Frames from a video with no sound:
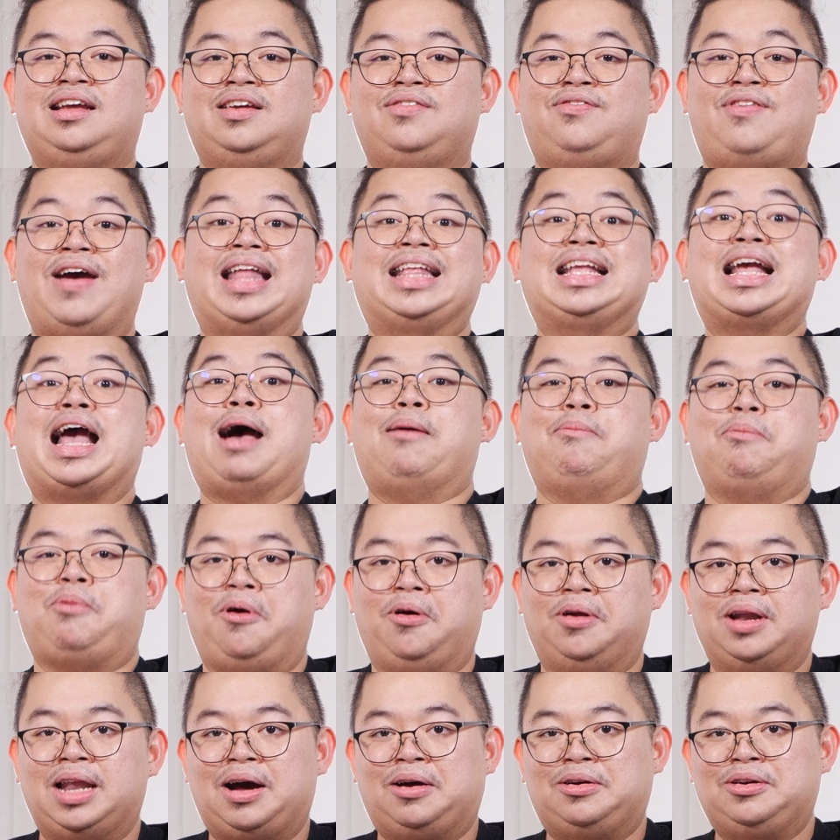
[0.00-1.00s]
แฟนคลับข
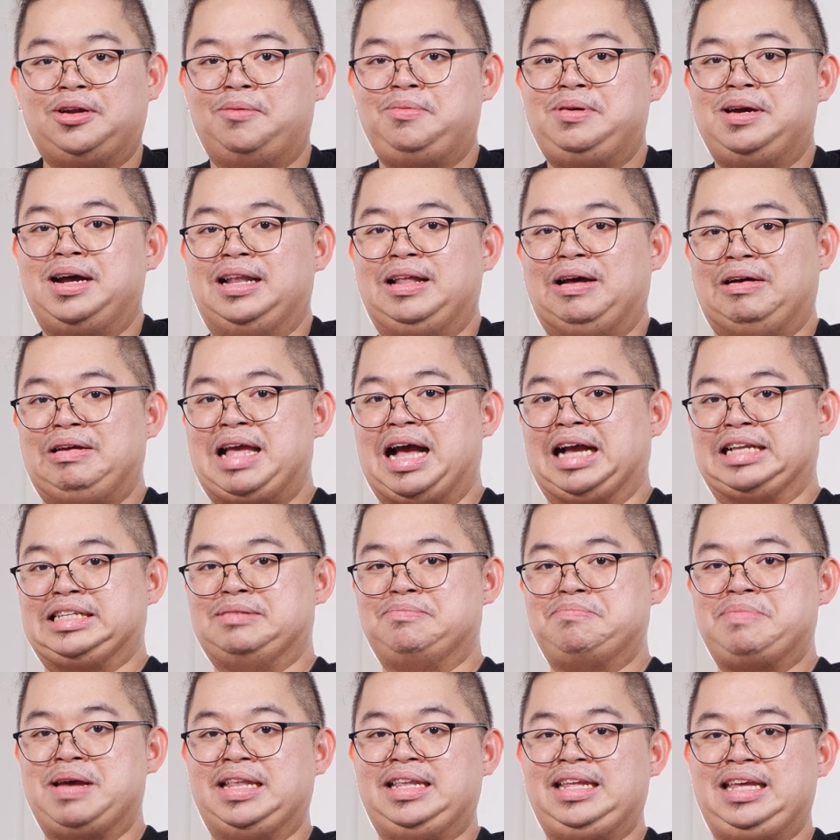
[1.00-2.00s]
องเรานะเผื่อเราอยากจะ
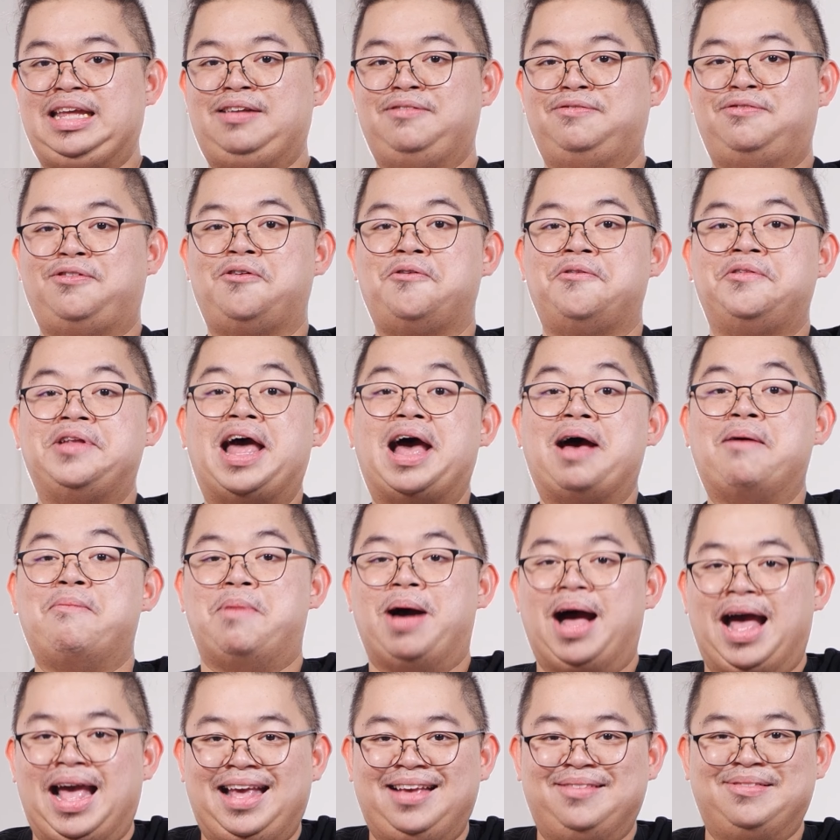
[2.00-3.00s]
เป็นอินฟูหน้าให
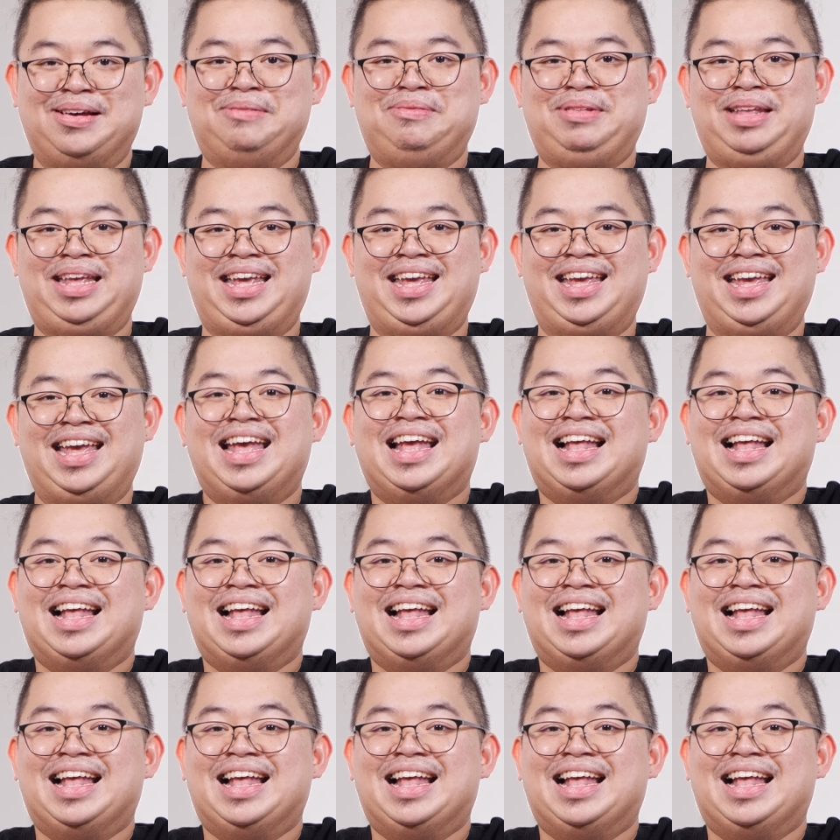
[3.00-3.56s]
ม่แบบนี้